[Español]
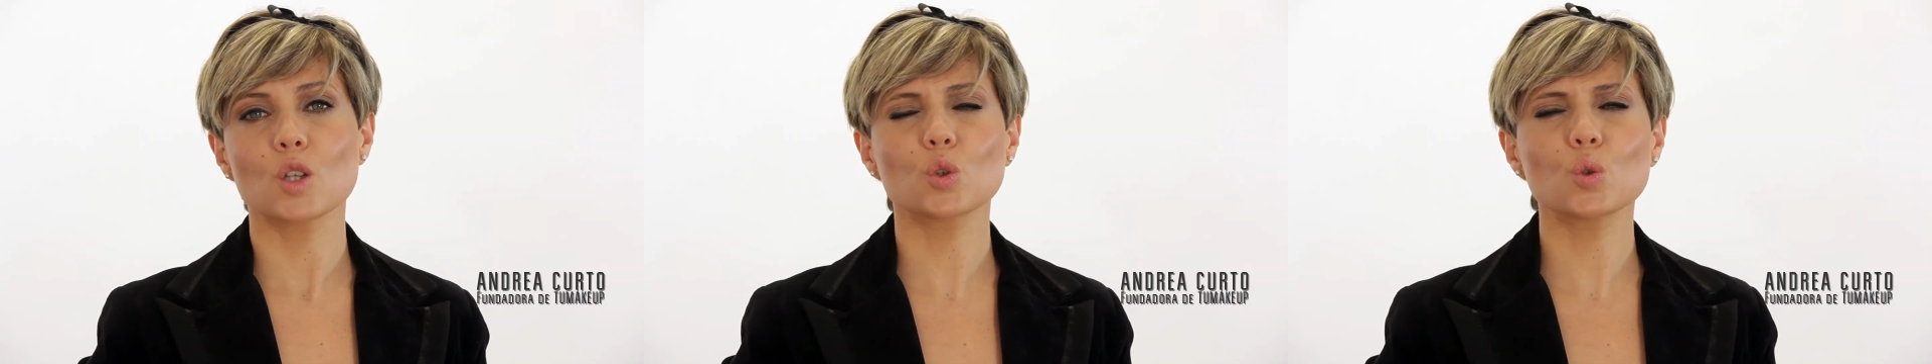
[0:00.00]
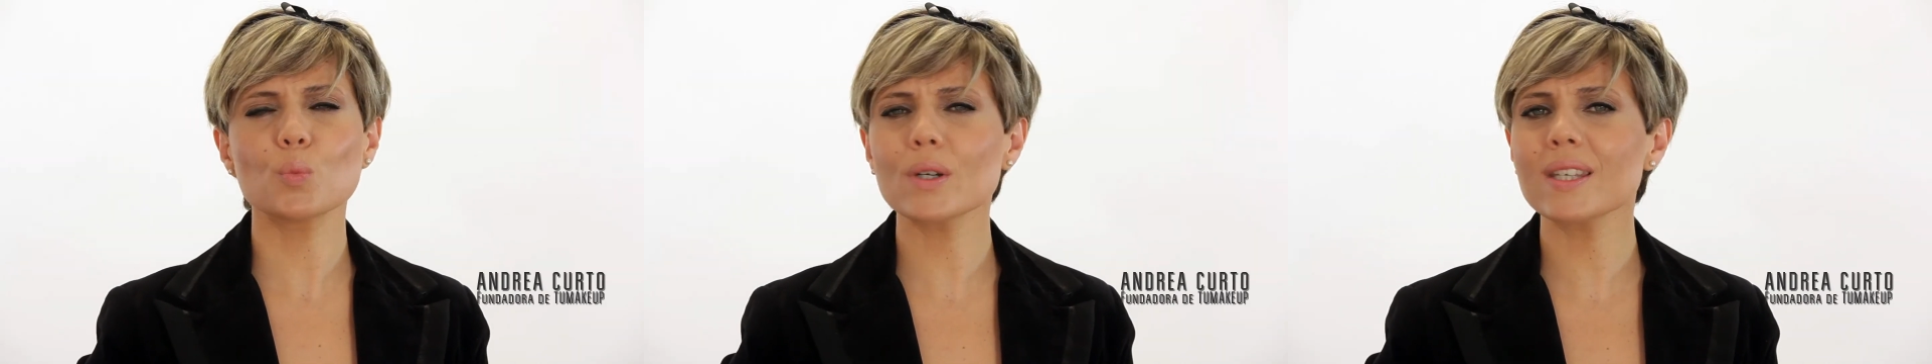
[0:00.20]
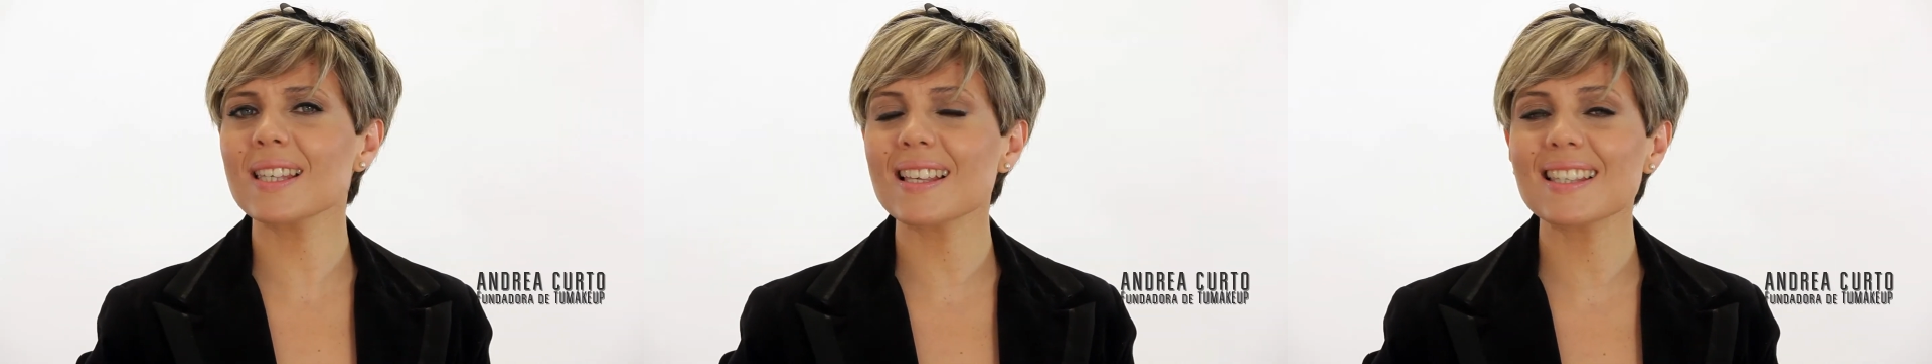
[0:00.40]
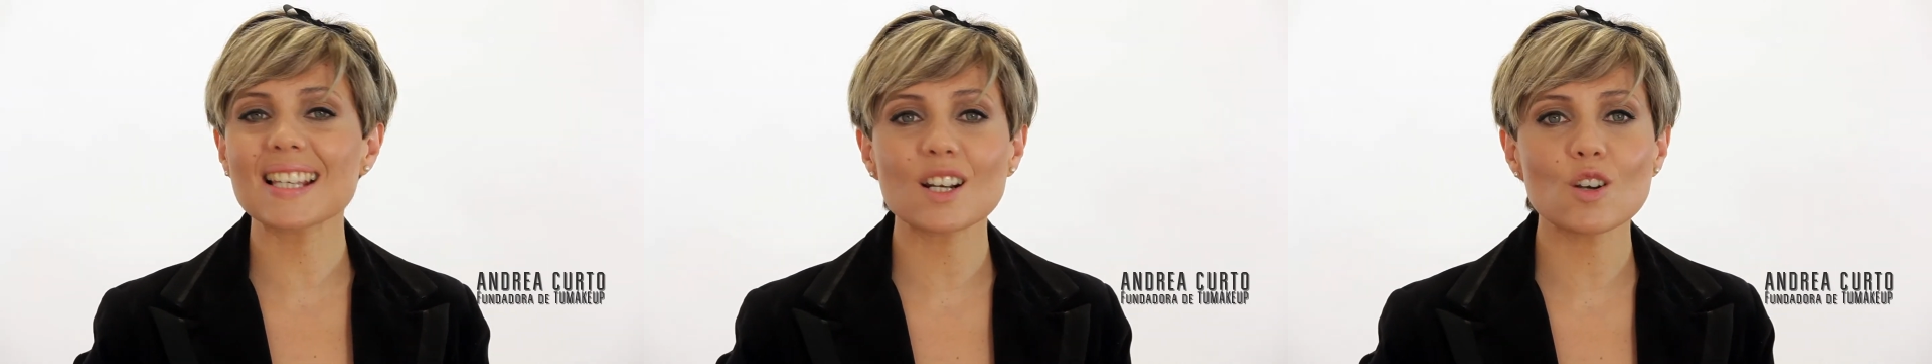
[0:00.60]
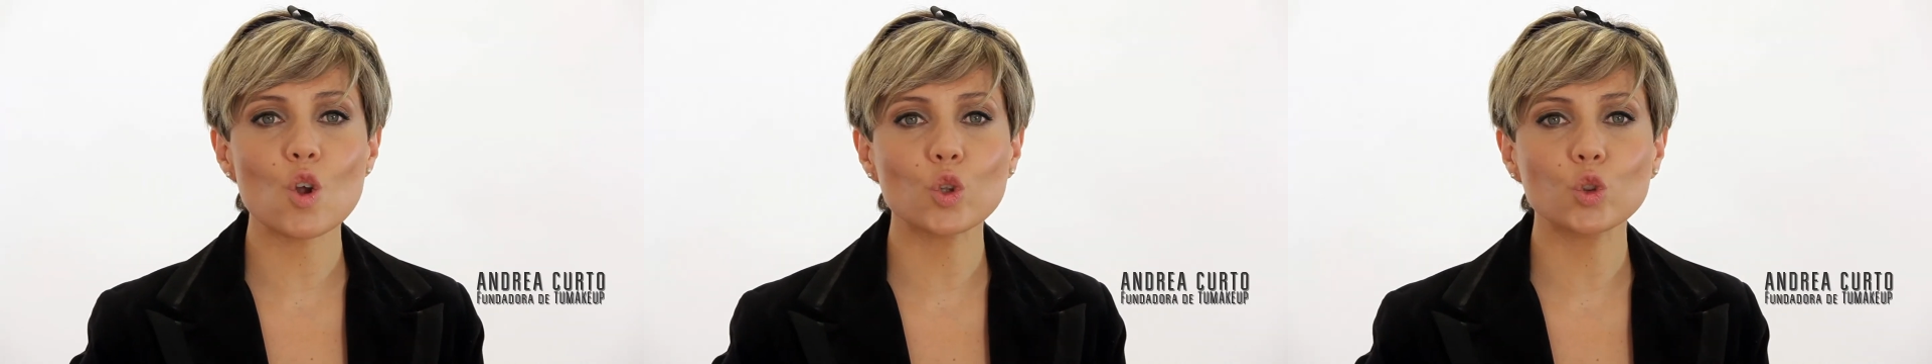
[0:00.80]
Tú puedes
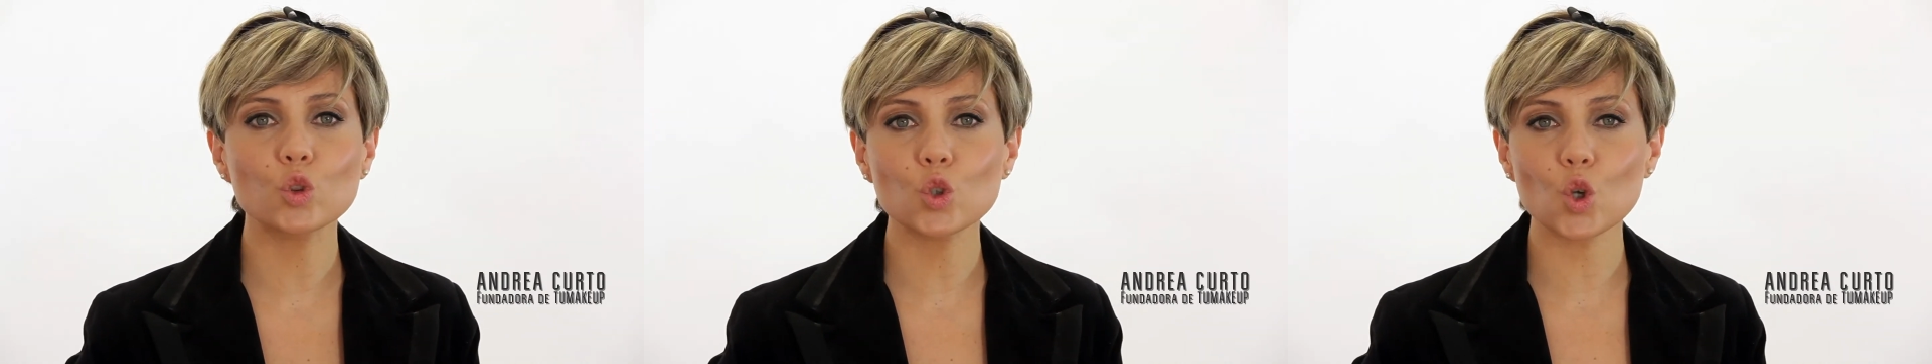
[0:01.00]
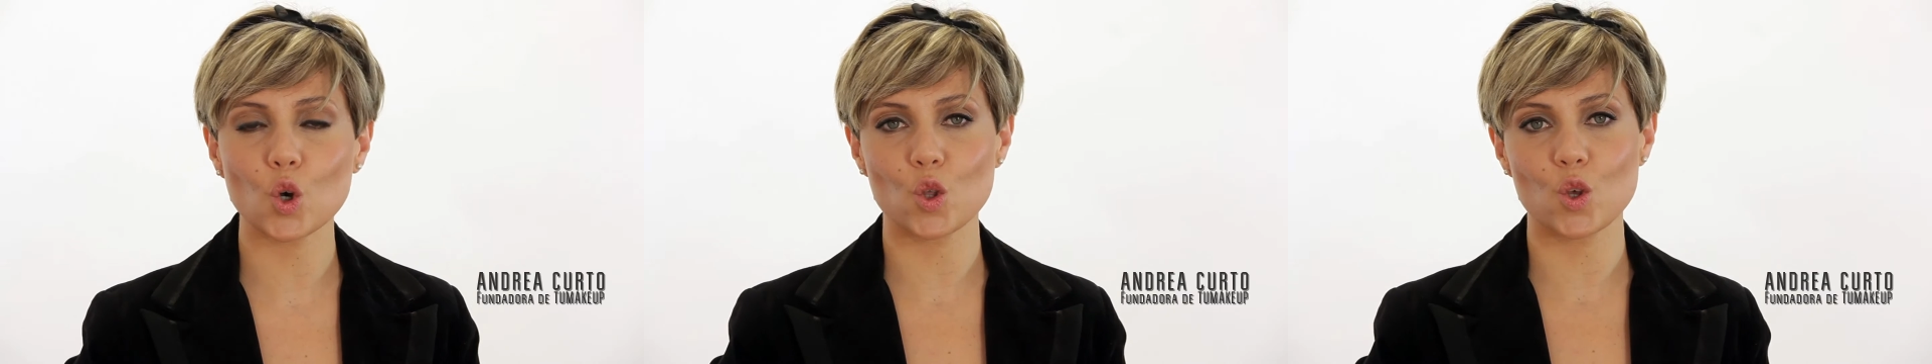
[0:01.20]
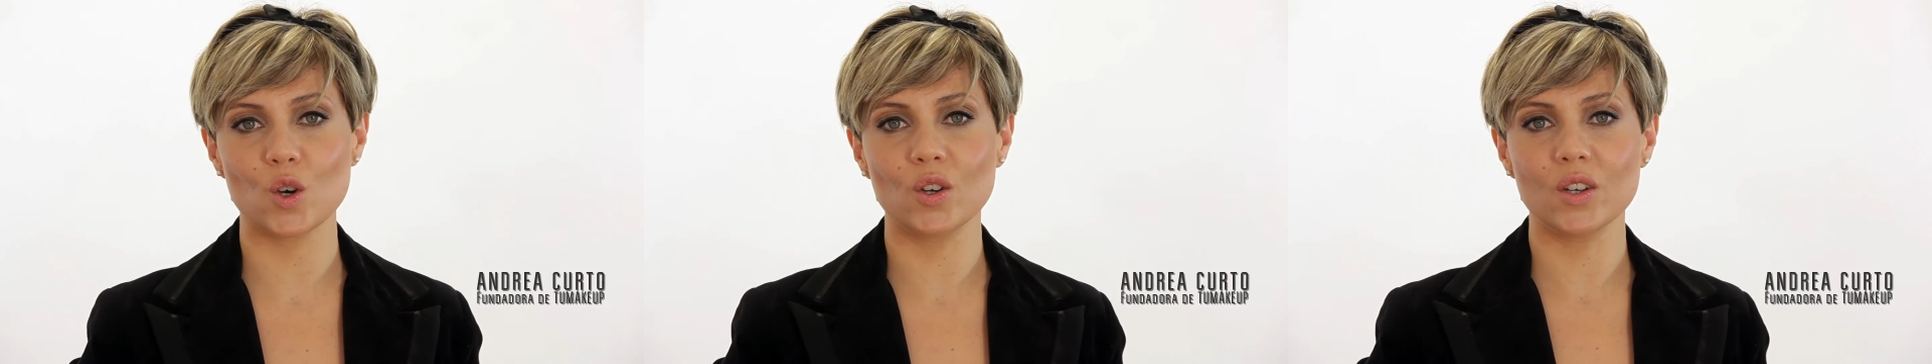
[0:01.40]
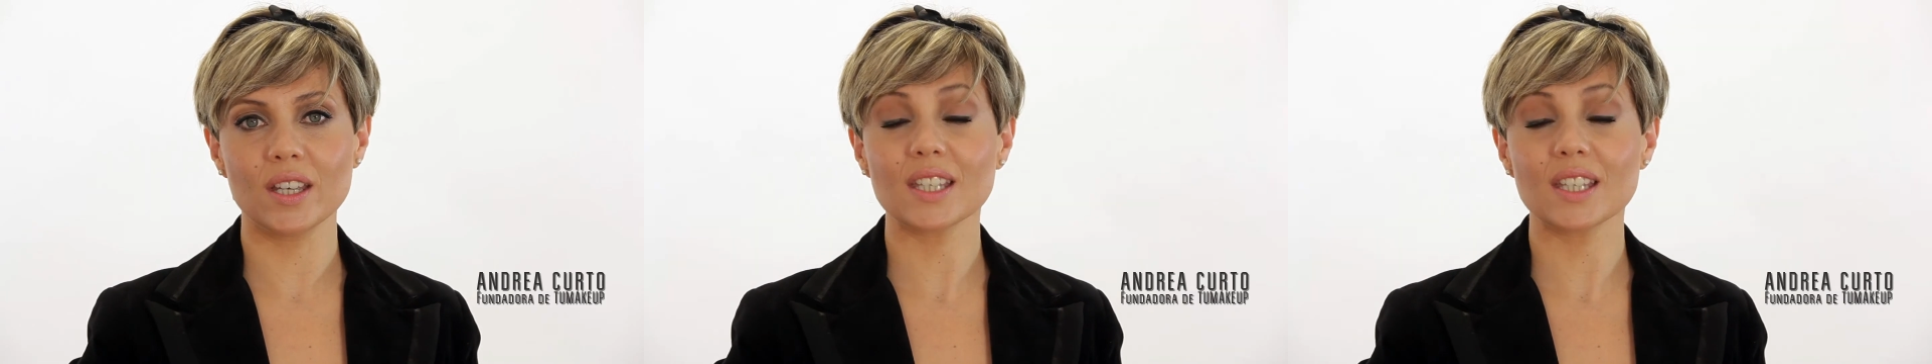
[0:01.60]
hacerlo todo